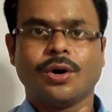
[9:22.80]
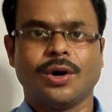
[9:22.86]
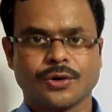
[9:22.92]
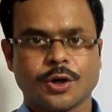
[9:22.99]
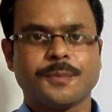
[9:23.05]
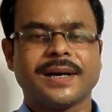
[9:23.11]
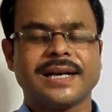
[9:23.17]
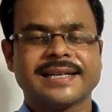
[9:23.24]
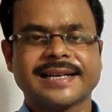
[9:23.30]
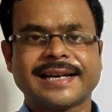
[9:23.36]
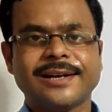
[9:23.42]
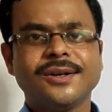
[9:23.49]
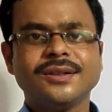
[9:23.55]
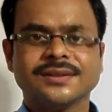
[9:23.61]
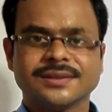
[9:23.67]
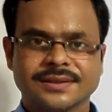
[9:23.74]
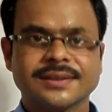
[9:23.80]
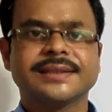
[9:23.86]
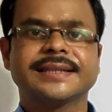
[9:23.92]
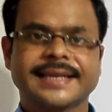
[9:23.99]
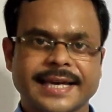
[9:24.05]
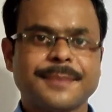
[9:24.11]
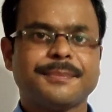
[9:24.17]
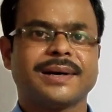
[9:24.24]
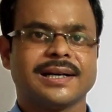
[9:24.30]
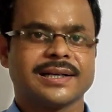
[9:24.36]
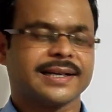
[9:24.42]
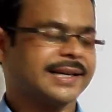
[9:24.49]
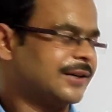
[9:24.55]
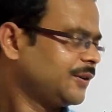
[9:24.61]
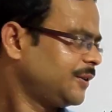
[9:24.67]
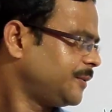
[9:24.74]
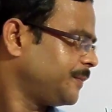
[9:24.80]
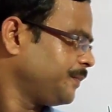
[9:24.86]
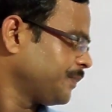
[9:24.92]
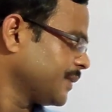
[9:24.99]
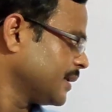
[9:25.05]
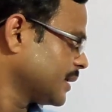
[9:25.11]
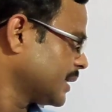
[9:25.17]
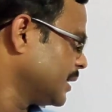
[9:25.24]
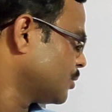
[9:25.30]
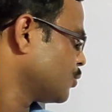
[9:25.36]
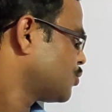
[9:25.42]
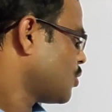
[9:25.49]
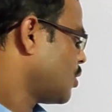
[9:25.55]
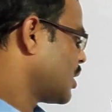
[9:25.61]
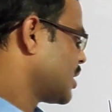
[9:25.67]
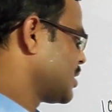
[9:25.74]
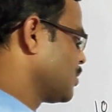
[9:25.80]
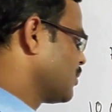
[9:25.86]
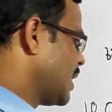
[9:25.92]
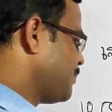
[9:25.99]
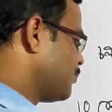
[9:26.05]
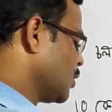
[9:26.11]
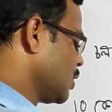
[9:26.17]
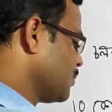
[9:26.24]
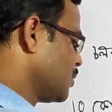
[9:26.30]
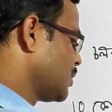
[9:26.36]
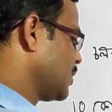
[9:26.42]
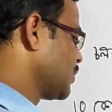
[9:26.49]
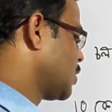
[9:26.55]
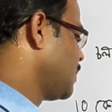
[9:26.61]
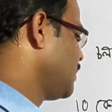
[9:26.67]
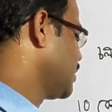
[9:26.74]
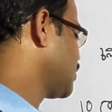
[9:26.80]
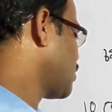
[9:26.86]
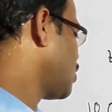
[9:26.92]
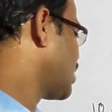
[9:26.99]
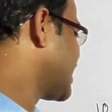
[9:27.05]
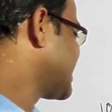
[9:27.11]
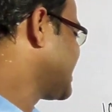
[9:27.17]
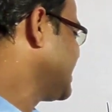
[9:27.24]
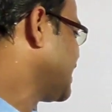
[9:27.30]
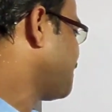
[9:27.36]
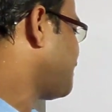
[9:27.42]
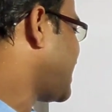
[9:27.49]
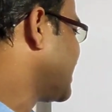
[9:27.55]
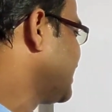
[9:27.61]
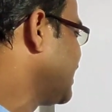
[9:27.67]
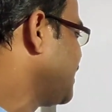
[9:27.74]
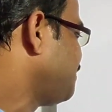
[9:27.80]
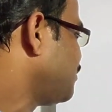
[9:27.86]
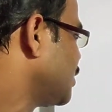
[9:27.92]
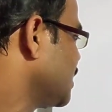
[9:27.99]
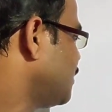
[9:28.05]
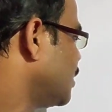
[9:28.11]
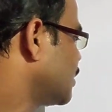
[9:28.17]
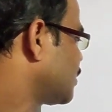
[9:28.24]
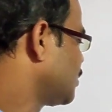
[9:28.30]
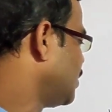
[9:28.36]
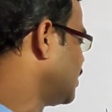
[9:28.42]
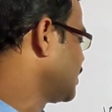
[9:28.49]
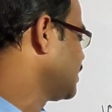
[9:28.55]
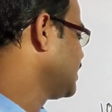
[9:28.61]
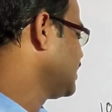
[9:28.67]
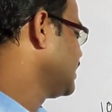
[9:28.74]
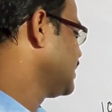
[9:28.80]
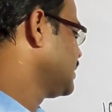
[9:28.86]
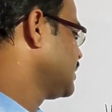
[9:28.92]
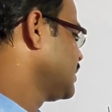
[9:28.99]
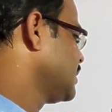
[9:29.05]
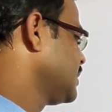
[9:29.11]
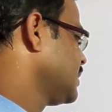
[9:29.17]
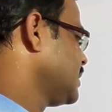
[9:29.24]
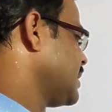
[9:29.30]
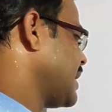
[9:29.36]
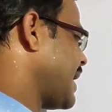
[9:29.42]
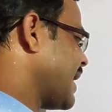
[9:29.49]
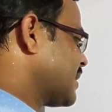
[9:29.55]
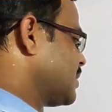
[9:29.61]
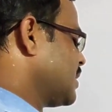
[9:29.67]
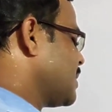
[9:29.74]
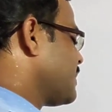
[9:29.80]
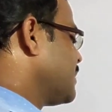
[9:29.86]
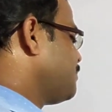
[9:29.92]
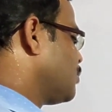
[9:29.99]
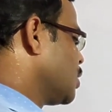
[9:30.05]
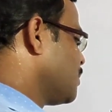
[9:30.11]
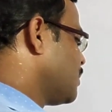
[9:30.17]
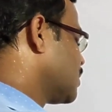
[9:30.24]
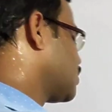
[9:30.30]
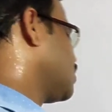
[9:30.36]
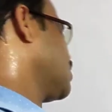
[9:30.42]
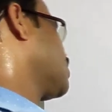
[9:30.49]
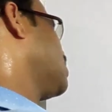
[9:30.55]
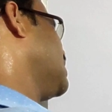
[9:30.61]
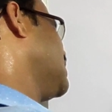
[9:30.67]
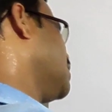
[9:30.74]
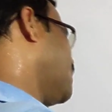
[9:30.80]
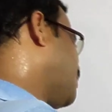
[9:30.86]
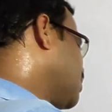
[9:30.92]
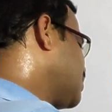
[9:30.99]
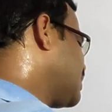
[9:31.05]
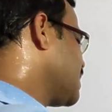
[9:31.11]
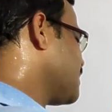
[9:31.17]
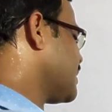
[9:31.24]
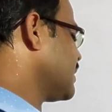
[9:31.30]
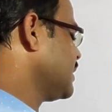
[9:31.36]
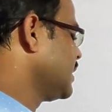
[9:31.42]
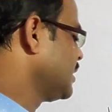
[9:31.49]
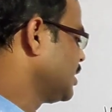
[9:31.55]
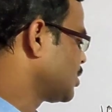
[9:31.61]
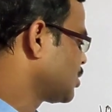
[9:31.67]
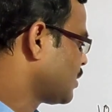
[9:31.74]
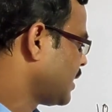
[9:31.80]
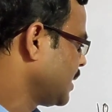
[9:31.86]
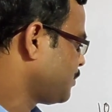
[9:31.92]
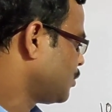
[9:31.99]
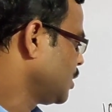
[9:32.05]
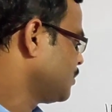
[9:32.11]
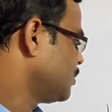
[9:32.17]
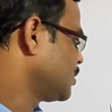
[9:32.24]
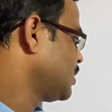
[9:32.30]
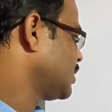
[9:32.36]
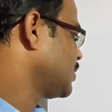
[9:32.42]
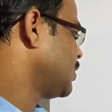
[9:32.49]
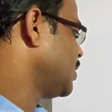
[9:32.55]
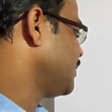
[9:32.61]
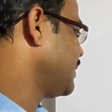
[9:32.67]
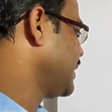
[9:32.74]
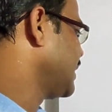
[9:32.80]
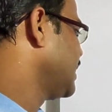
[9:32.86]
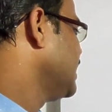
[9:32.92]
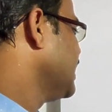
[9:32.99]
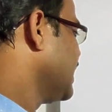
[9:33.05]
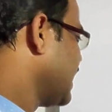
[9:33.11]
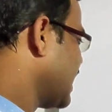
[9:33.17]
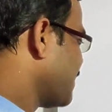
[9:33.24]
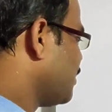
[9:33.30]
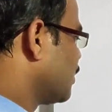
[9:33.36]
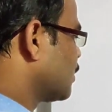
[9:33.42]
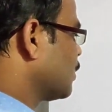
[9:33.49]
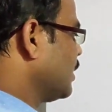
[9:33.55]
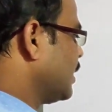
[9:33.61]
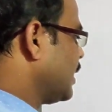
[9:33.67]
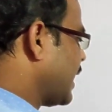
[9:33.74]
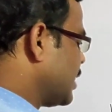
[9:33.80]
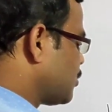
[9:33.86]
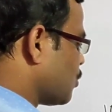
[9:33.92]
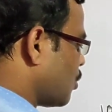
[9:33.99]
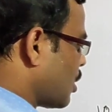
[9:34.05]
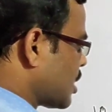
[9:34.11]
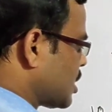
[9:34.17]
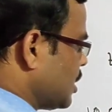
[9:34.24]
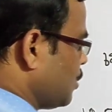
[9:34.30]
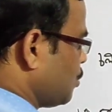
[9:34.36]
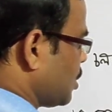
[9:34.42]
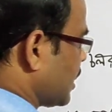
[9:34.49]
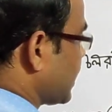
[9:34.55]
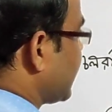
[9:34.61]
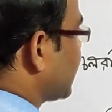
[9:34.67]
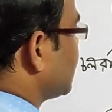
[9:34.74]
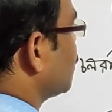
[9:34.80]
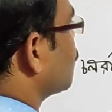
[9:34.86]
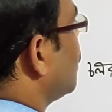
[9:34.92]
অঙ্ক পাল্টে গেল কে পাল্টে গেল কিন্তু চলরাশিগুলো পরিবর্তিত হবে চলরাশির মানের পরিবর্তন একটির মান পরিবর্তন করলে অপরটির মান নির্দিষ্ট হারে পরিবর্তিত হবে এবং এই চলরাশি দুটিকে একটি